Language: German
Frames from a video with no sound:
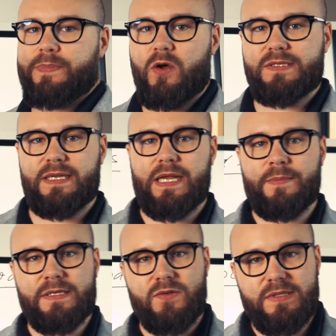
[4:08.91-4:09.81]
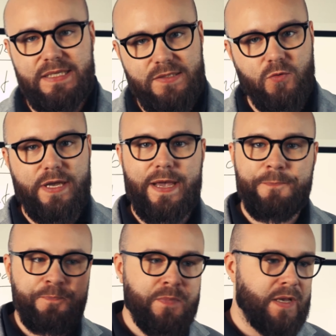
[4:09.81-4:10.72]
brauchst dann eben, dass du siehst, okay,
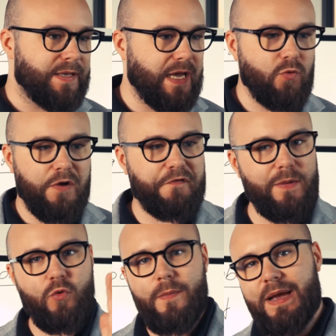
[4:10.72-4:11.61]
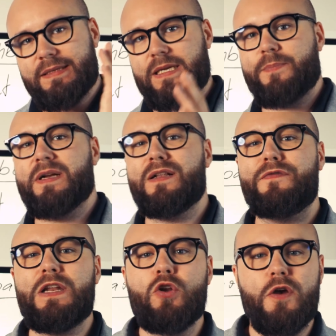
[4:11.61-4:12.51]
Januar, Februar, März, April,
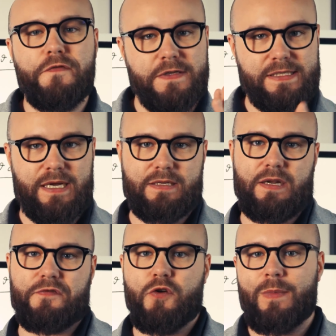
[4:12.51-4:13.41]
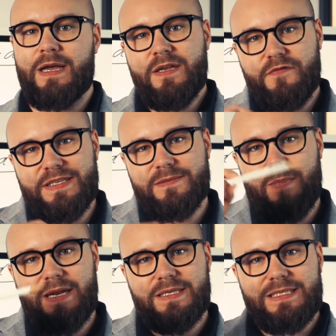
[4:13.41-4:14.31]
wie läuft es gerade in der Firma? Wie sind
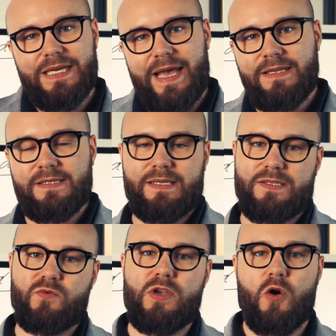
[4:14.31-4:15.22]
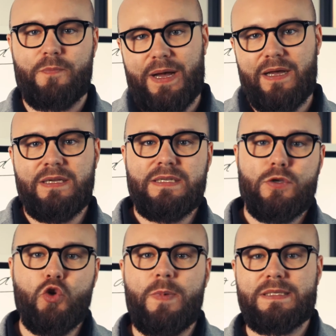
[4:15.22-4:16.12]
meine Trends, dass du hier auch ein paar
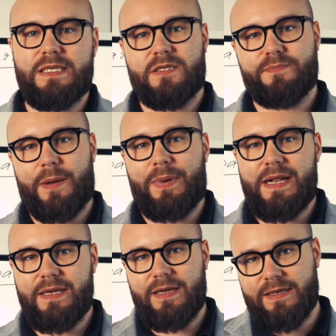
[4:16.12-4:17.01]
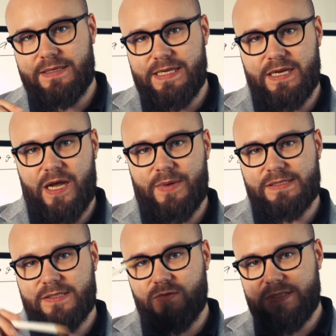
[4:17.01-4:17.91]
Übersichten, ein paar Balkendiagramme
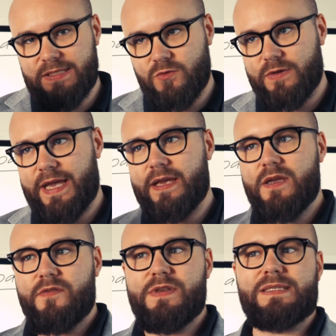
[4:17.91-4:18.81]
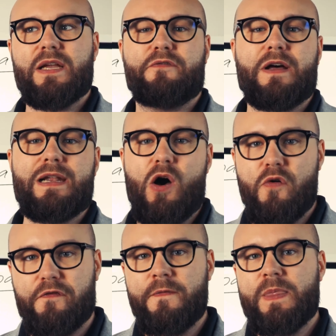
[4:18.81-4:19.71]
hast, dass du siehst, okay, wie ist der
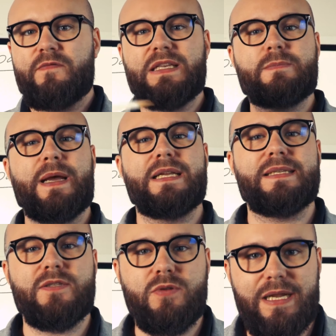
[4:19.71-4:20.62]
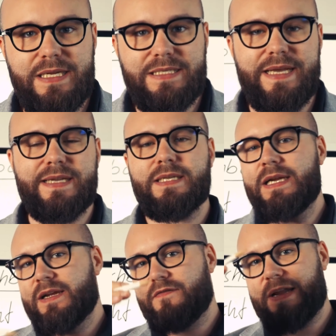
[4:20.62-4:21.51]
Verlauf, wie ist meine Saisonalität,
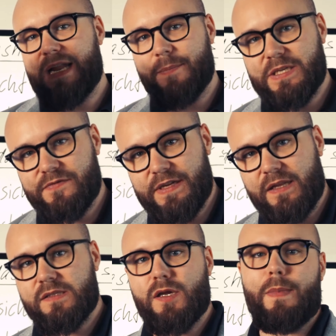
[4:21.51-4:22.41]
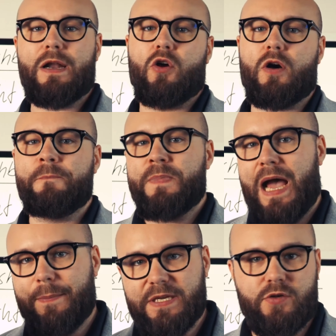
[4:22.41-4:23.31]
wann habe ich wieder ein Sommerloch,
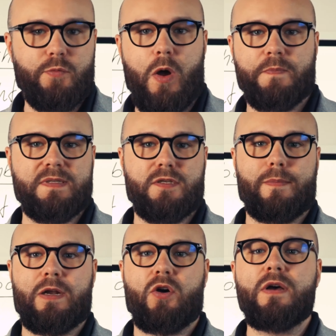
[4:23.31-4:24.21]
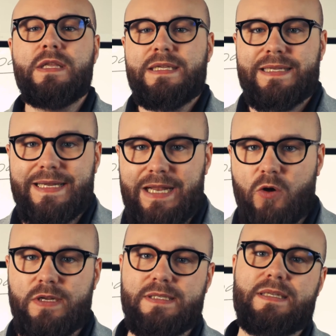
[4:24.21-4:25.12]
habe ich überhaupt ein Sommerloch?
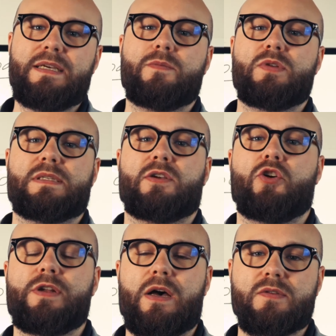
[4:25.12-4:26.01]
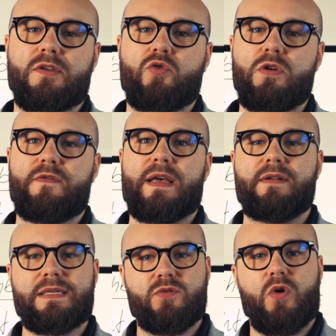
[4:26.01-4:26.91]
Genau diese Dinge müssen, können daraus geguckt
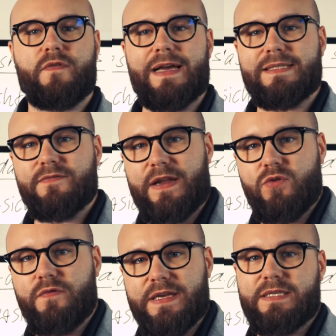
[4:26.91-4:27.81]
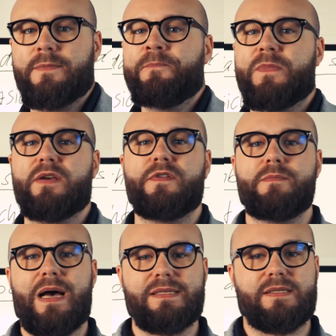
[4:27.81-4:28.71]
werden, dass du auch weißt, wann du welchen
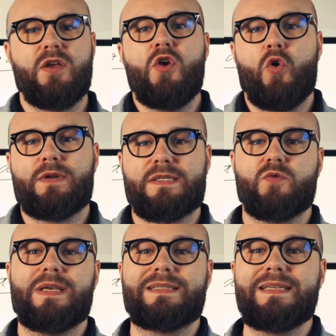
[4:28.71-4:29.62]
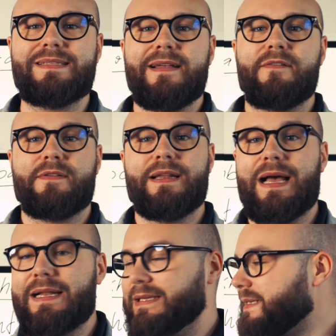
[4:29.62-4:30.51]
Gewinn machst und dass du hier siehst, äh,